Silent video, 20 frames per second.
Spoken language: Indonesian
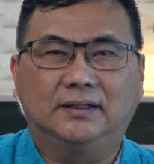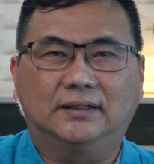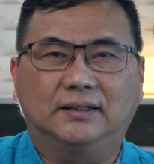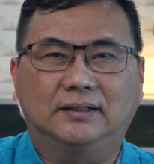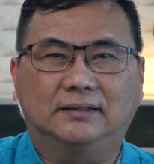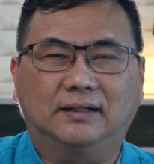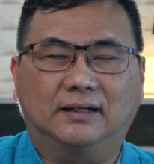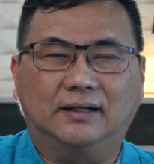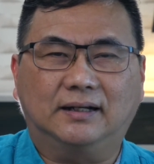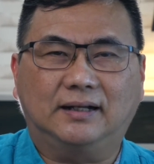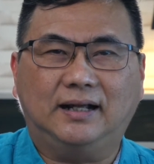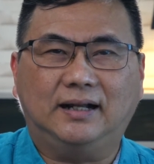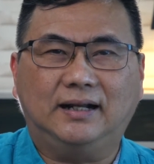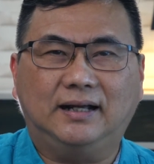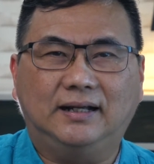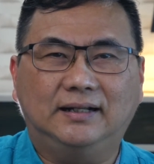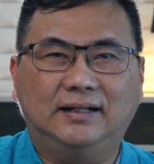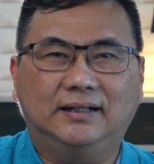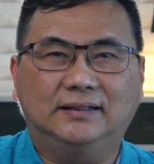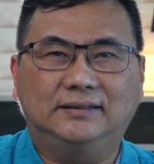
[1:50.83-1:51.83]
Kita
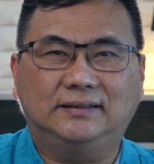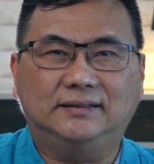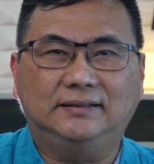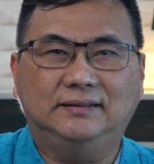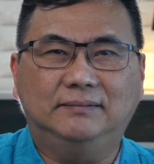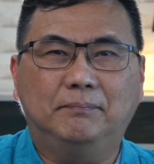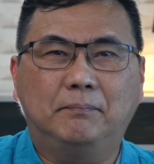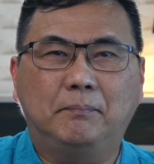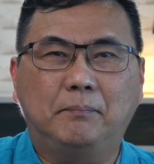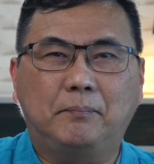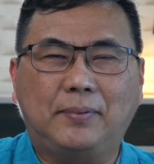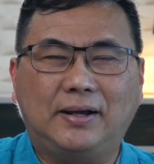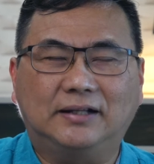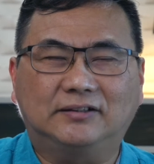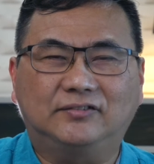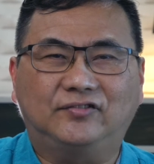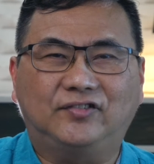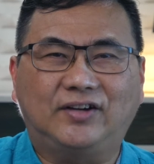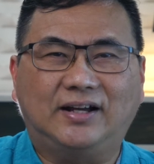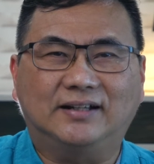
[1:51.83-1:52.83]
kenal ada empat
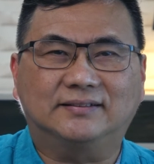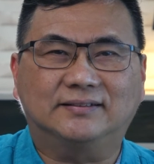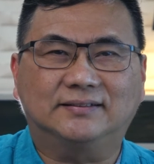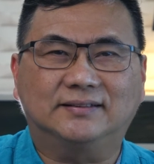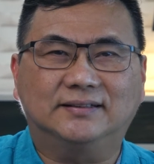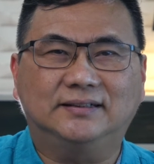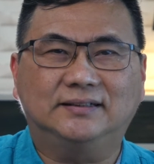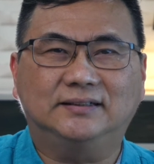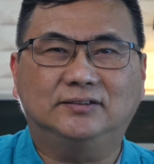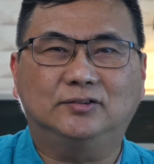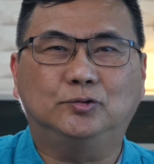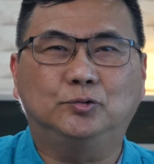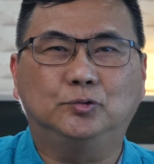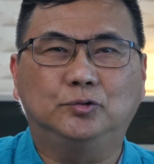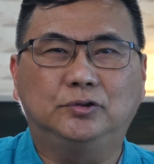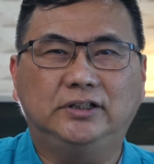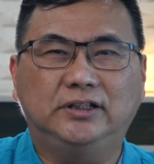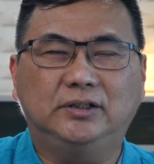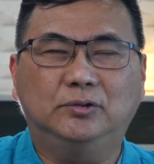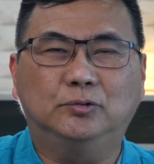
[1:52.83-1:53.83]
fase
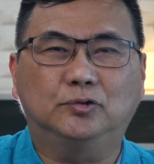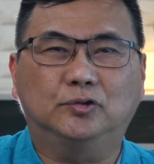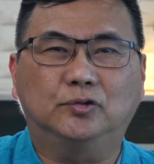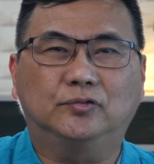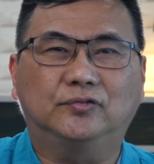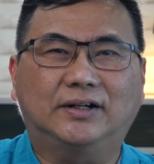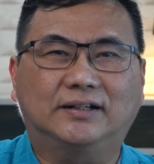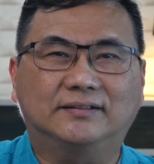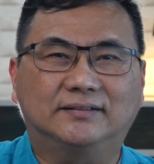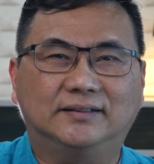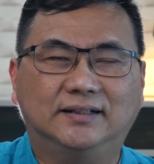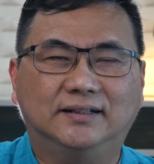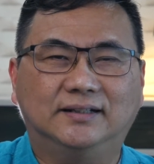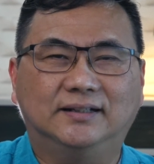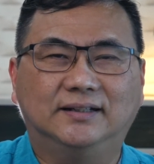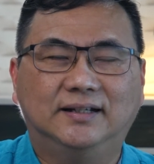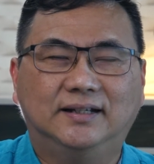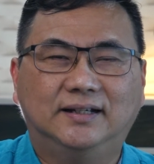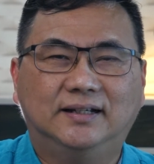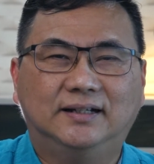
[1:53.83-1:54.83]
studi untuk vaksin,
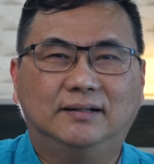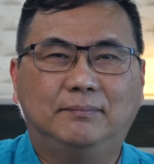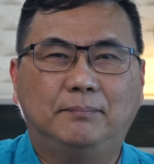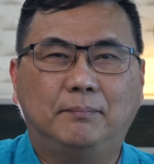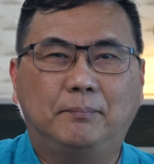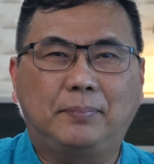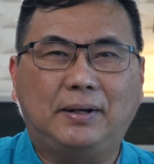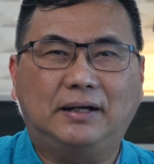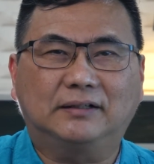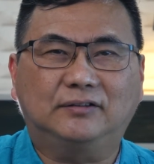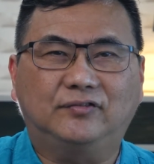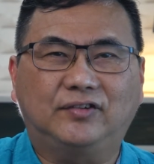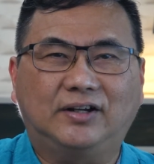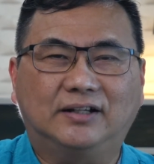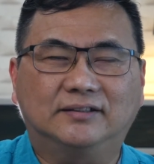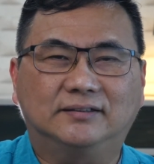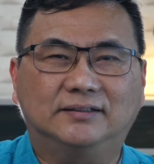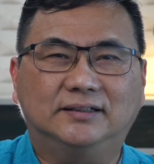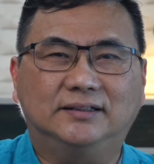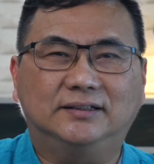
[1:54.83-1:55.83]
empat
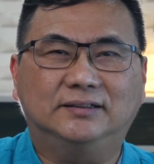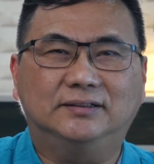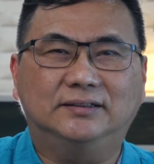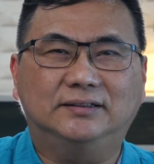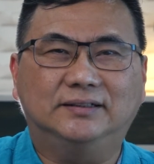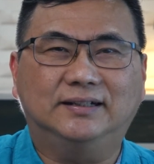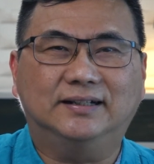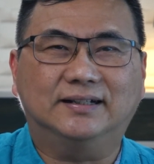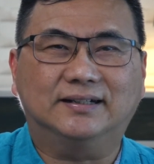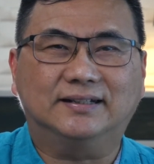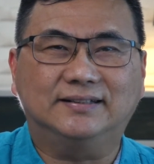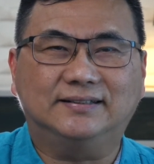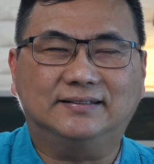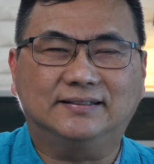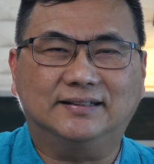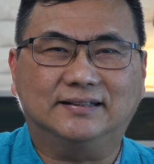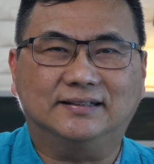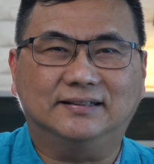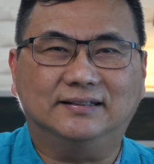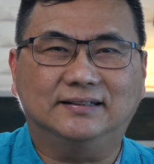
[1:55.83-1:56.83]
fase
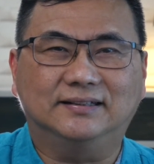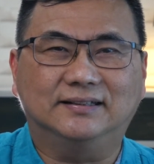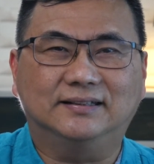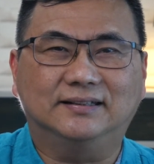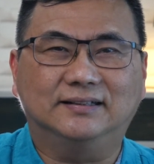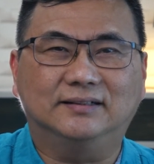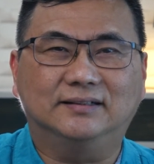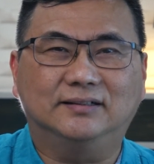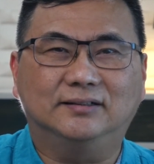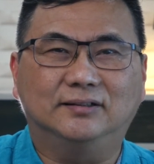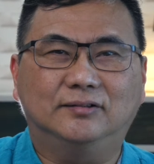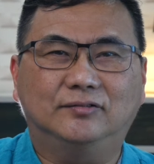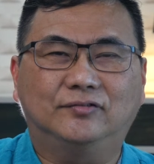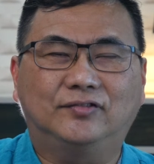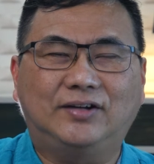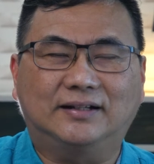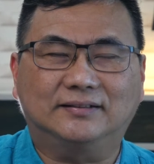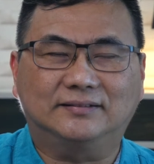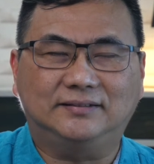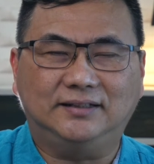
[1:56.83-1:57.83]
riset
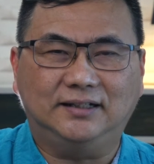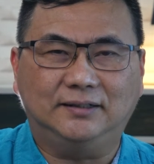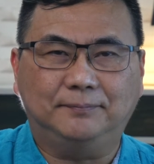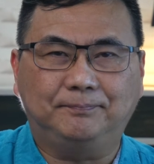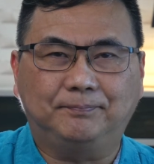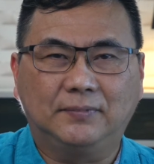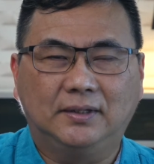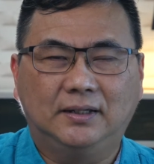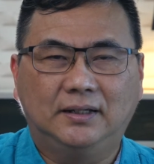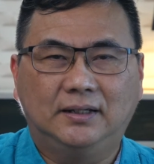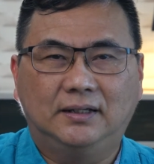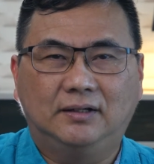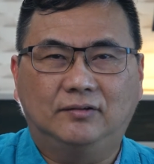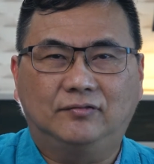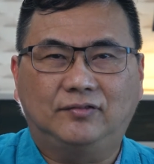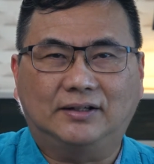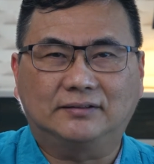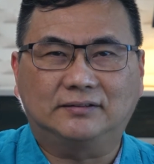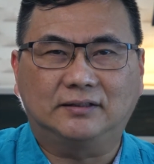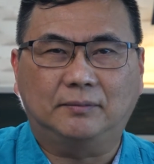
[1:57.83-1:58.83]
vaksin
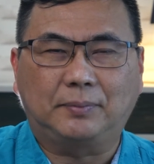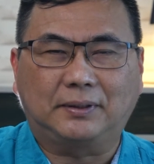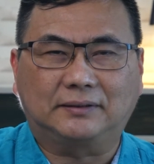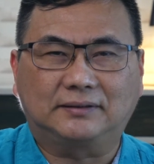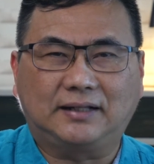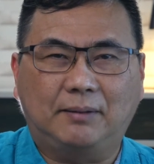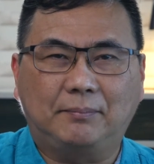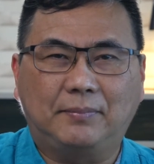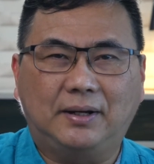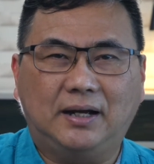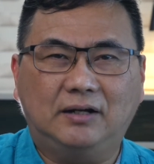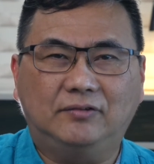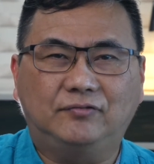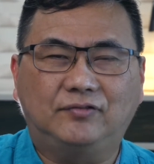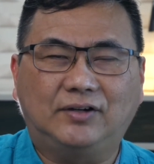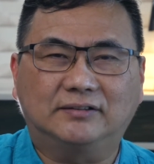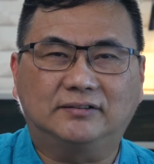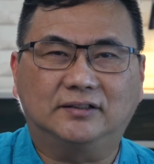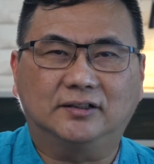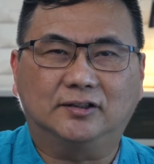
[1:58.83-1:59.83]
fase pertama,
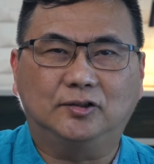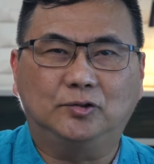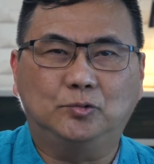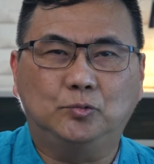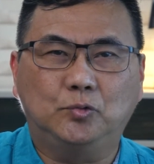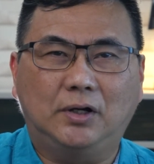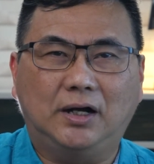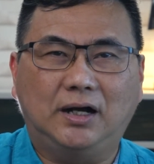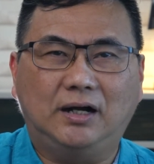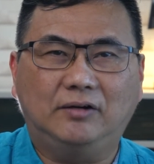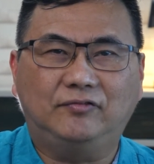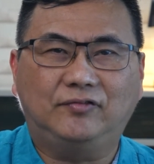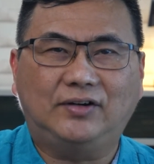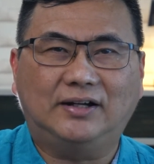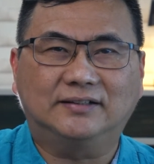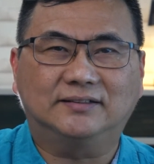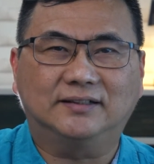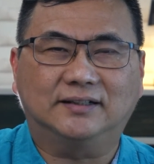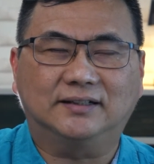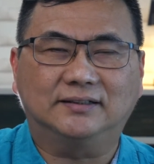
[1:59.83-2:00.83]
fase kedua,
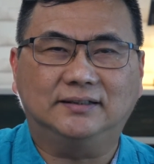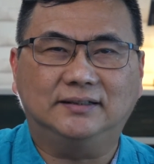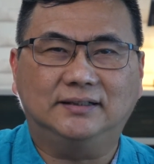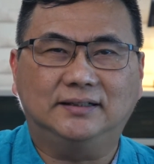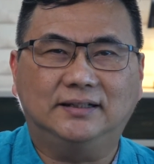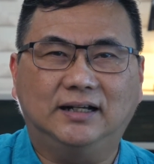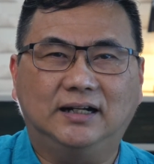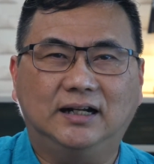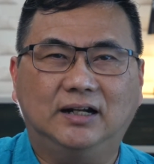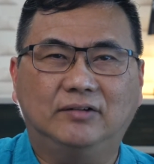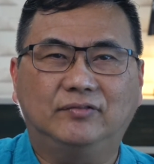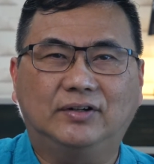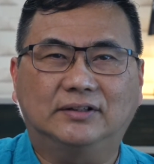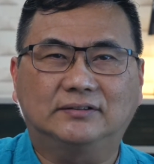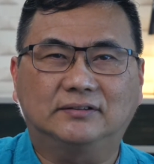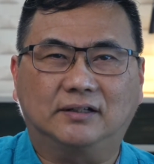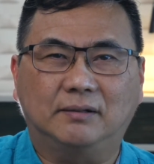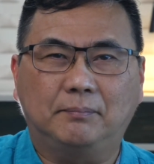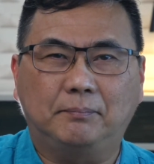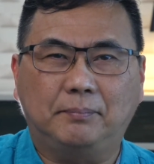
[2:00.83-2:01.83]
fase ketiga, dan
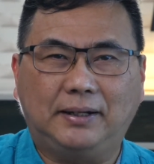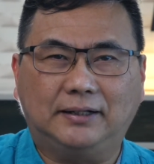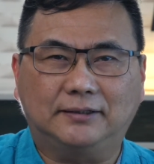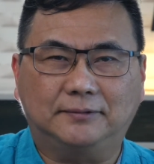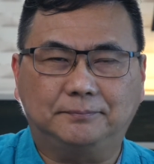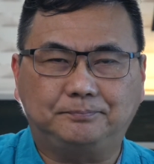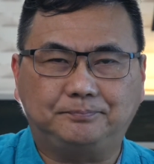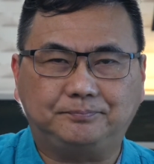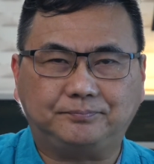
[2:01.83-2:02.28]
fase keempat.